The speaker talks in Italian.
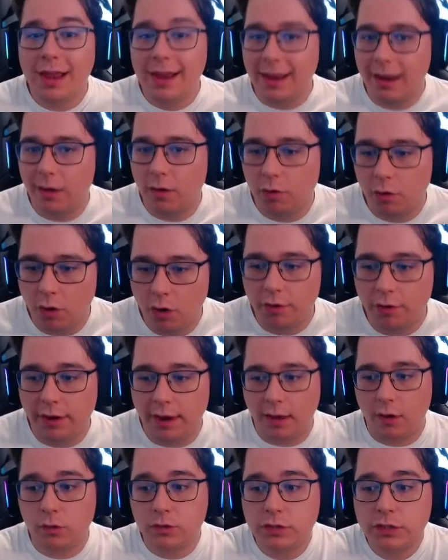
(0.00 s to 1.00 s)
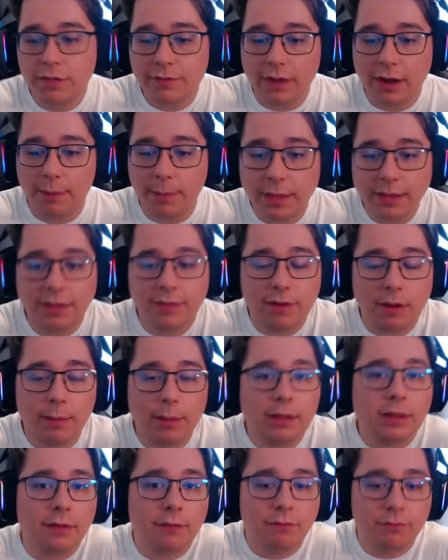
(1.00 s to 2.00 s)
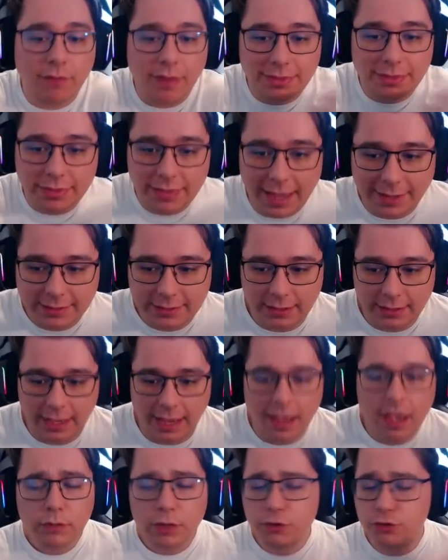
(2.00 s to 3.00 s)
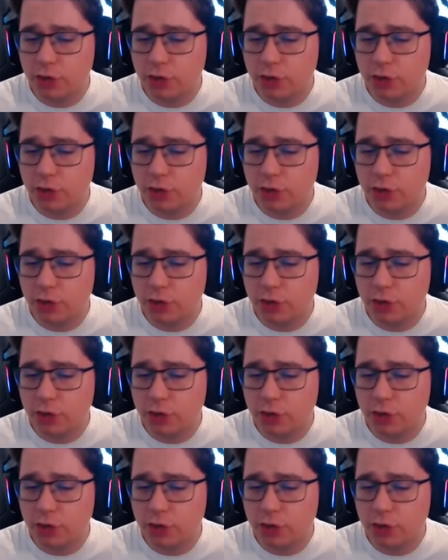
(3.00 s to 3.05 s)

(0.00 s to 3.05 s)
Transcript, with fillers: le colonne. Così è veramente, veramente fantastica.